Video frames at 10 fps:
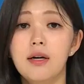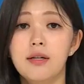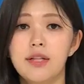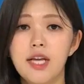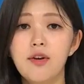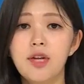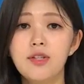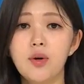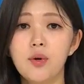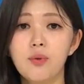내년에
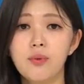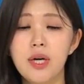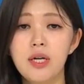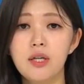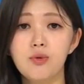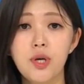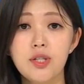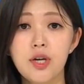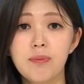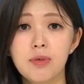적용될
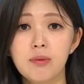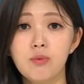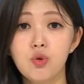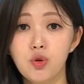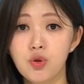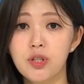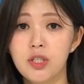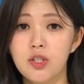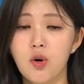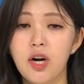최저임금 수준을
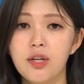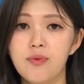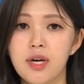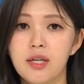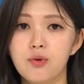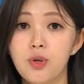정하기 위한